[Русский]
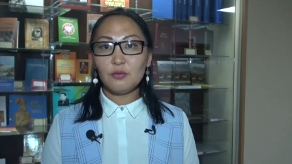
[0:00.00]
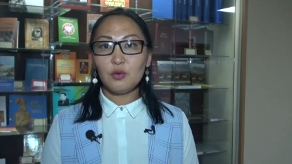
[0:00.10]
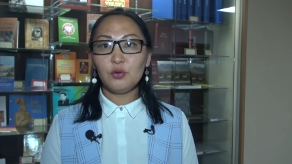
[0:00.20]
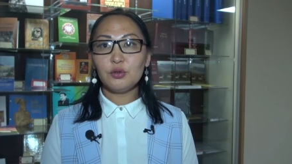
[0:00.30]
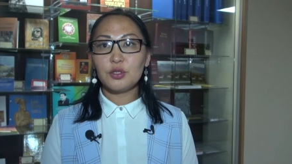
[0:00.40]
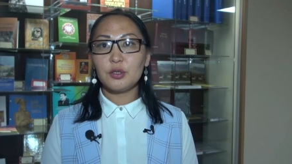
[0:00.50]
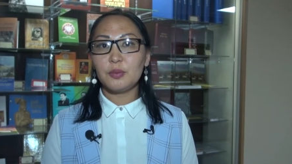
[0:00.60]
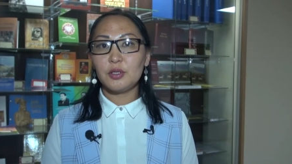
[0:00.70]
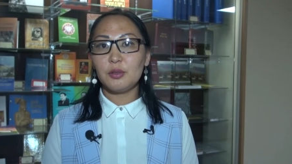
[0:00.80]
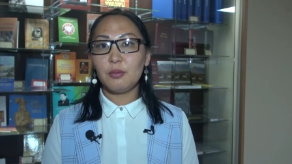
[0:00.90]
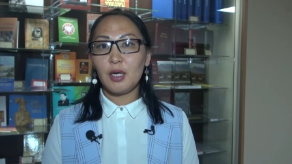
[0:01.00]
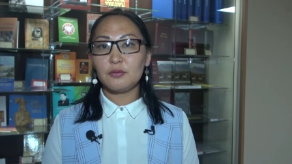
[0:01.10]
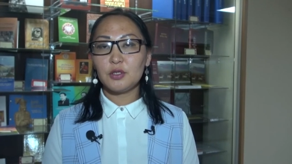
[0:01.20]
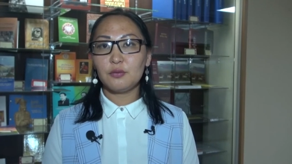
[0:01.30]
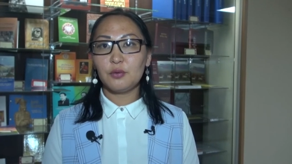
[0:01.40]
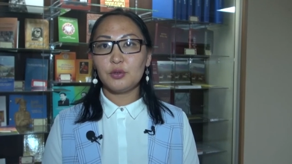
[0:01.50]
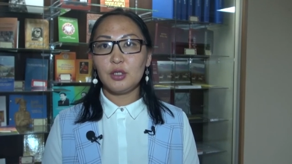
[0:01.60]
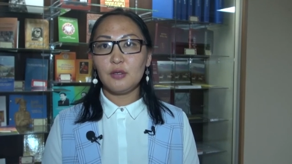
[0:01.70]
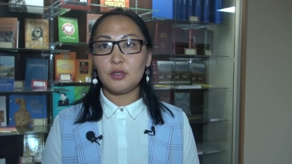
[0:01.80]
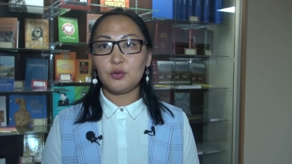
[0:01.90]
В конкурсе принимают всего
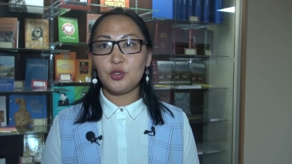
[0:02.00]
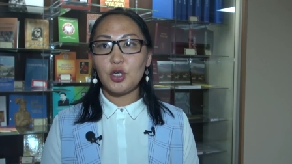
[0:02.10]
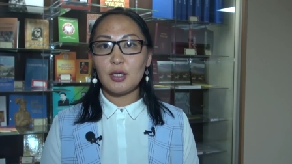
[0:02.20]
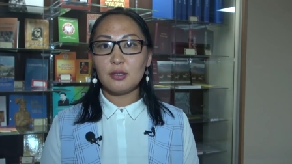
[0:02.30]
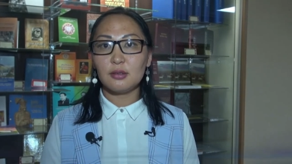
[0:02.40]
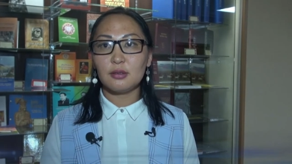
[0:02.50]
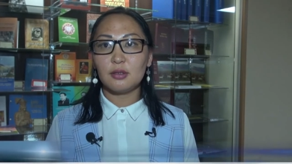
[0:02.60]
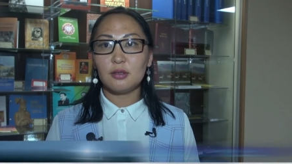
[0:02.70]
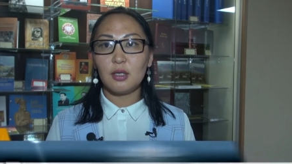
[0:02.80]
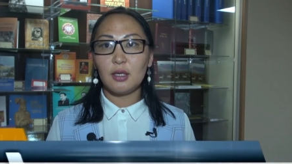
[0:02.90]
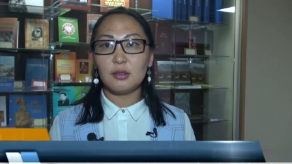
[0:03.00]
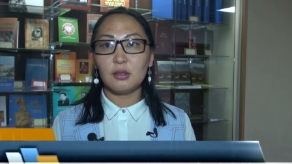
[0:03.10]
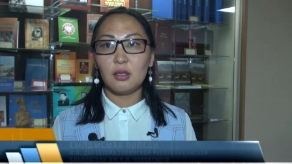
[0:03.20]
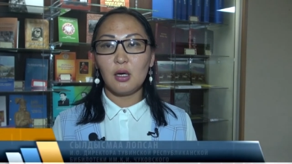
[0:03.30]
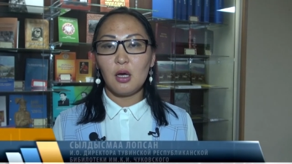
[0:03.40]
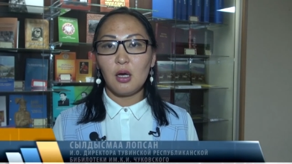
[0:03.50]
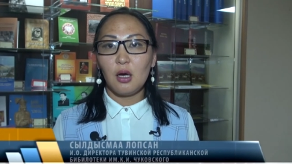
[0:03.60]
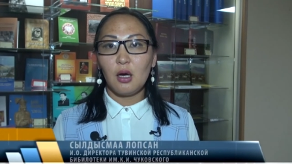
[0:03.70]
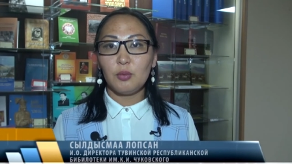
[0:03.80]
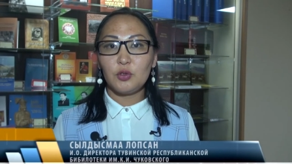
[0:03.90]
9 участниц из разных
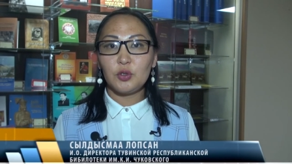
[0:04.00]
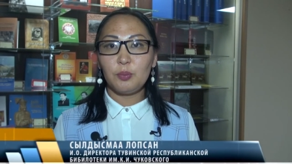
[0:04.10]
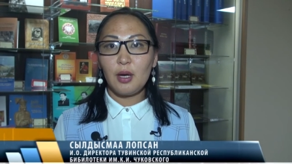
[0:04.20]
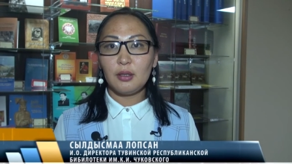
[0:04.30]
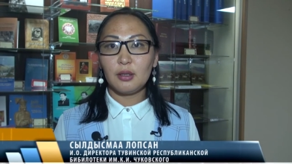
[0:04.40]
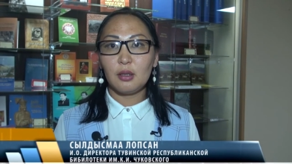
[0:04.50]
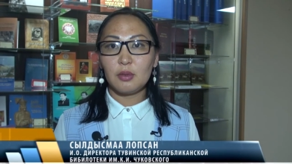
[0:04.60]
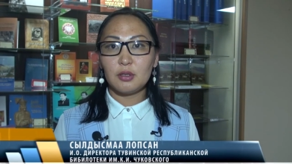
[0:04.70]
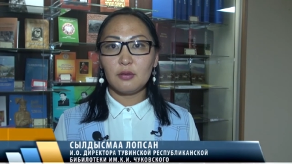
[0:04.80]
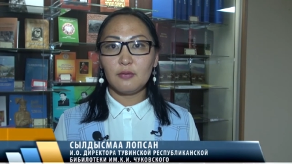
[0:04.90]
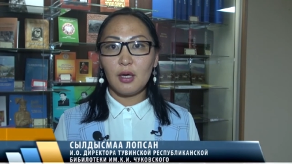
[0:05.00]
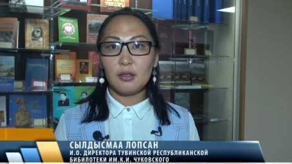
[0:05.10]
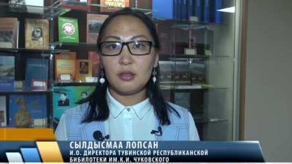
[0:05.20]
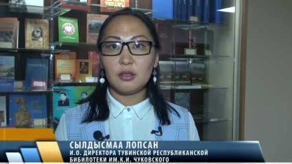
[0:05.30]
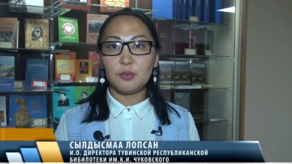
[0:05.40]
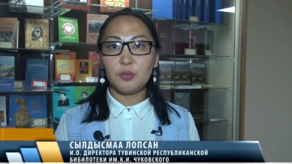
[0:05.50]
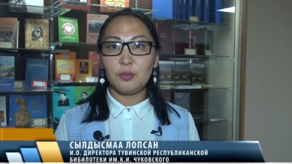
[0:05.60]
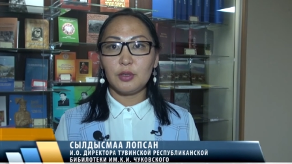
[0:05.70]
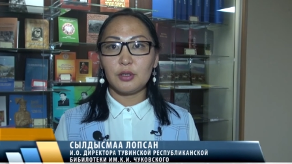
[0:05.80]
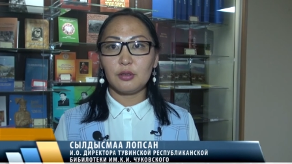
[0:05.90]
муниципальных образований
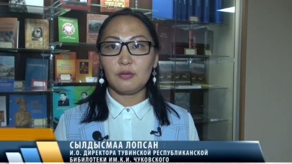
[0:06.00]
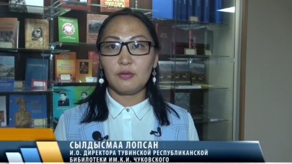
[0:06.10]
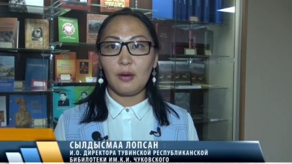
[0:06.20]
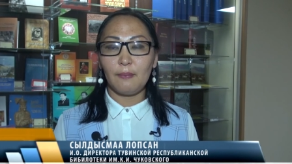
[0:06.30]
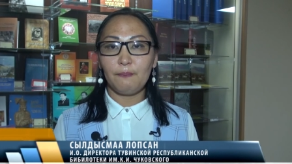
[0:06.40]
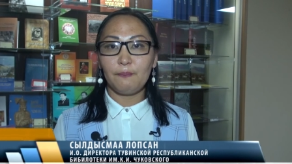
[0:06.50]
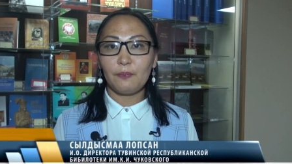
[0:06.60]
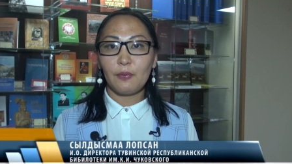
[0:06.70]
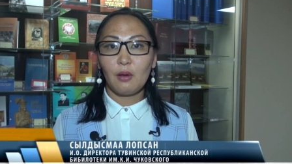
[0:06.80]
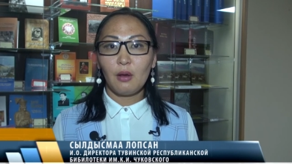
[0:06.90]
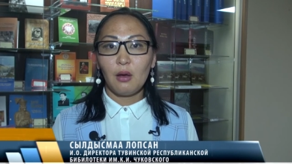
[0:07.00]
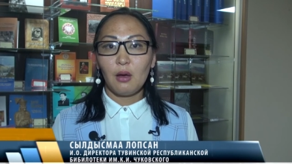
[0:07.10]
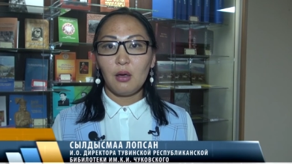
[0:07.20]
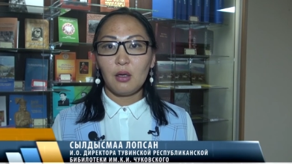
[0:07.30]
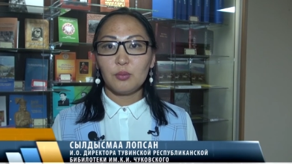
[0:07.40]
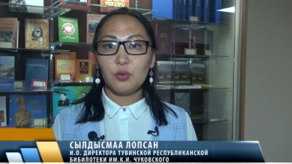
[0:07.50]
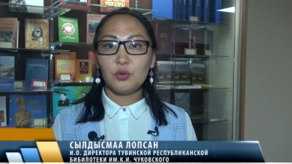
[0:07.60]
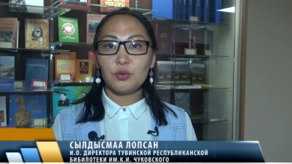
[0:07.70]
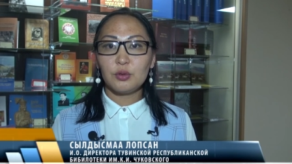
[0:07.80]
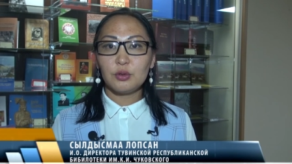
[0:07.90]
Республики Тува. А,
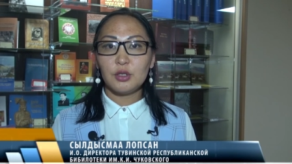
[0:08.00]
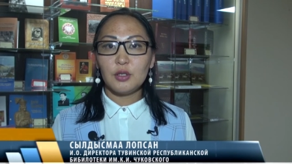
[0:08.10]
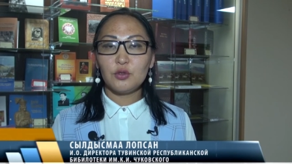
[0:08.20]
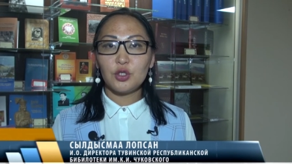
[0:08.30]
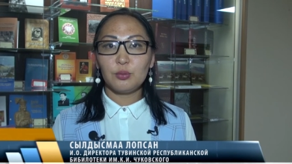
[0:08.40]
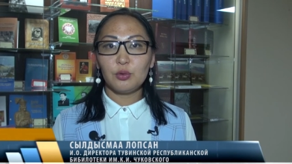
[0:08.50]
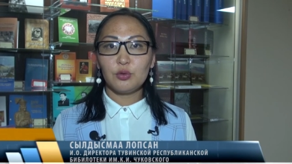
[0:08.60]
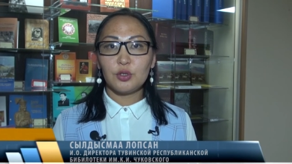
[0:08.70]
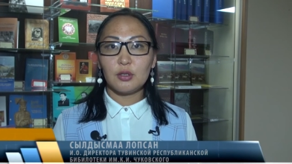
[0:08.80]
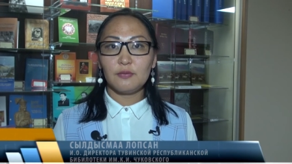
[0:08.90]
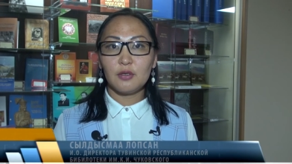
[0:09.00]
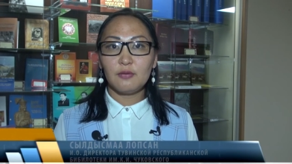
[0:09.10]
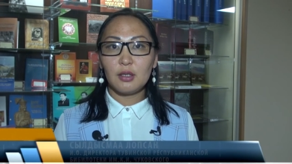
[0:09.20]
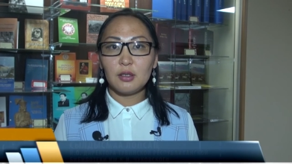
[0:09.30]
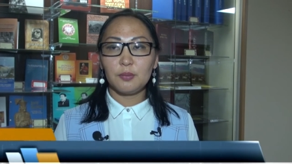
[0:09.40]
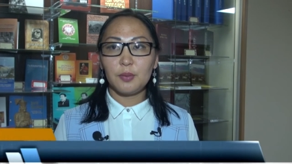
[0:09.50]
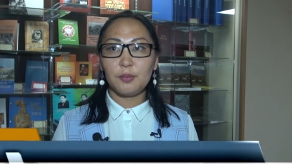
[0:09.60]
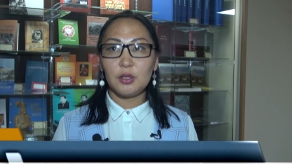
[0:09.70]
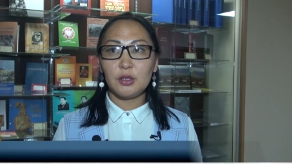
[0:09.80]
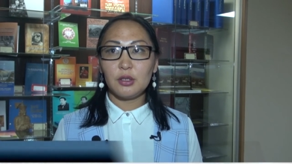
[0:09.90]
будут, девушки будут соревноваться по
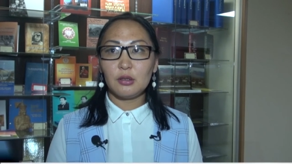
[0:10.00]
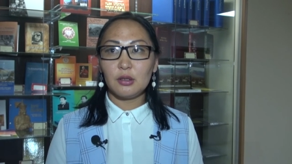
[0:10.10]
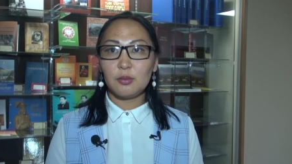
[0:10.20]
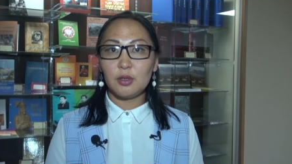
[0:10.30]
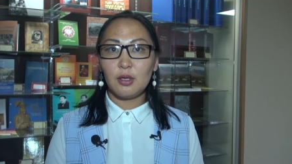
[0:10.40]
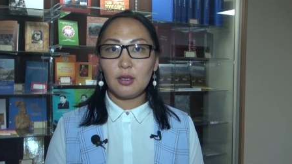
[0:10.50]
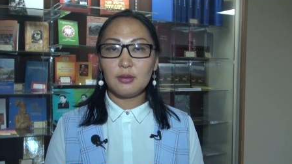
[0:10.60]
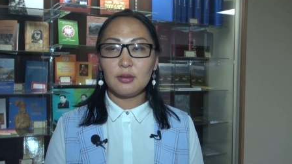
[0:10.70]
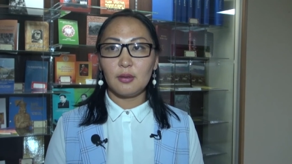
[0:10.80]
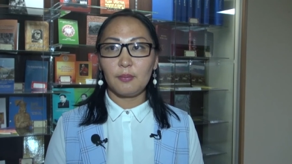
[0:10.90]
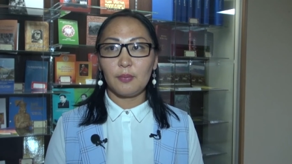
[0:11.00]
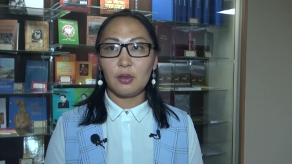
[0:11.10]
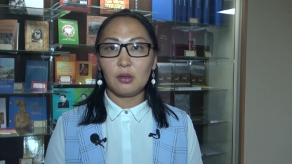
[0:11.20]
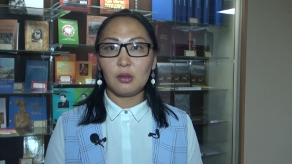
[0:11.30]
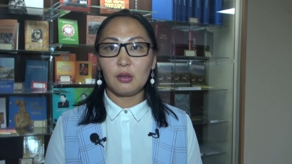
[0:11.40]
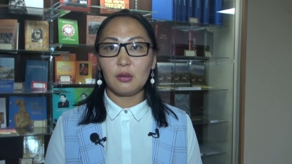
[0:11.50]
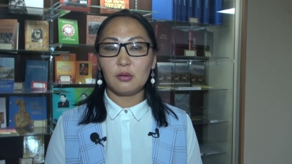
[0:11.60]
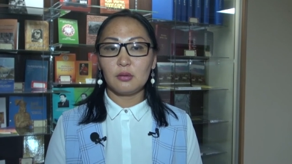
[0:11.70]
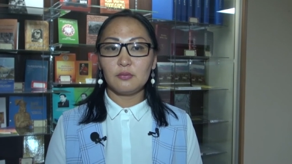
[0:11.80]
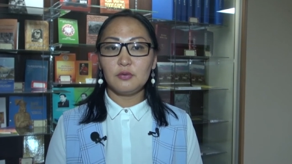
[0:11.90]
пяти номинациям
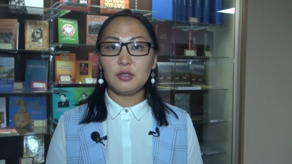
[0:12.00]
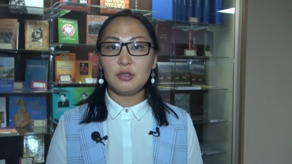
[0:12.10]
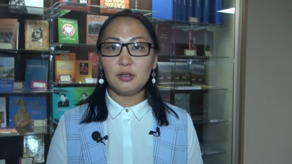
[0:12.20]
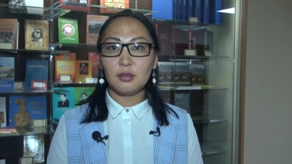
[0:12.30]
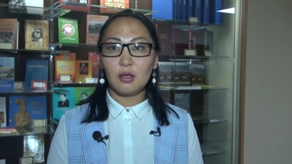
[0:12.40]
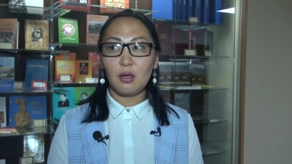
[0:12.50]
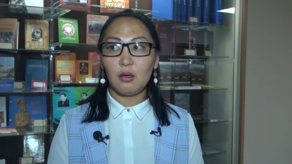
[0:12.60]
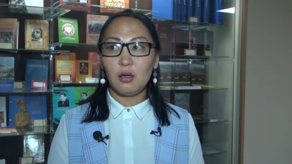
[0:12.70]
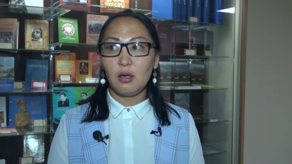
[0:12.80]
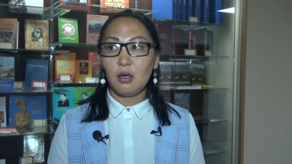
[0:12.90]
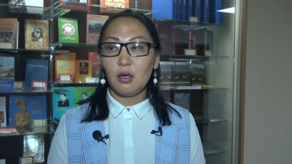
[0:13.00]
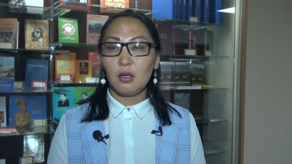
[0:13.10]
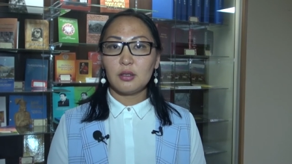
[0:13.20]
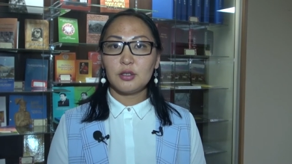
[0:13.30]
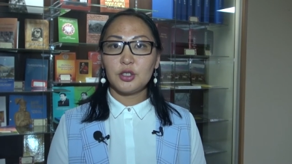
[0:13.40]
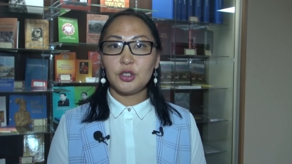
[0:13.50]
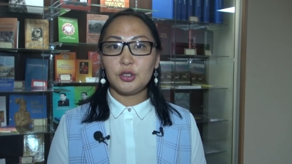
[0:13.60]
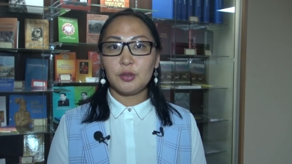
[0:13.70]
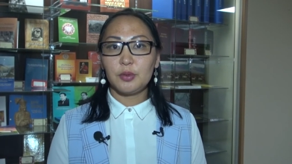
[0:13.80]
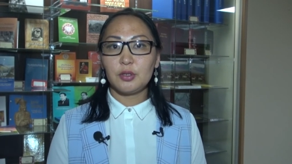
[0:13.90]
а, «Визитка»,
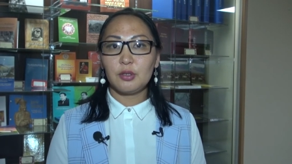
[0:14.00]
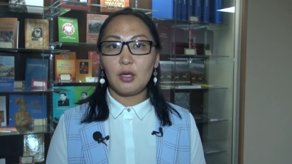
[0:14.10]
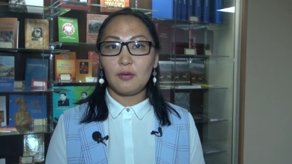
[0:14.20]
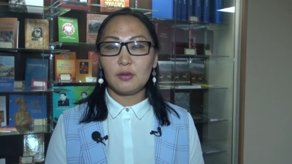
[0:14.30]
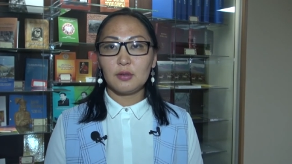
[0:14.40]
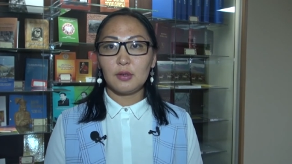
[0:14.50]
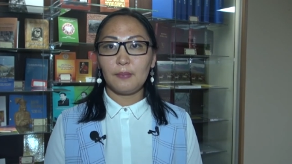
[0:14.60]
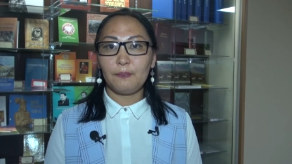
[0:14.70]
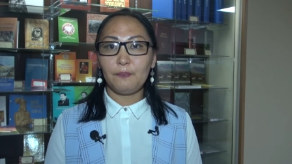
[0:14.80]
разрешите представиться.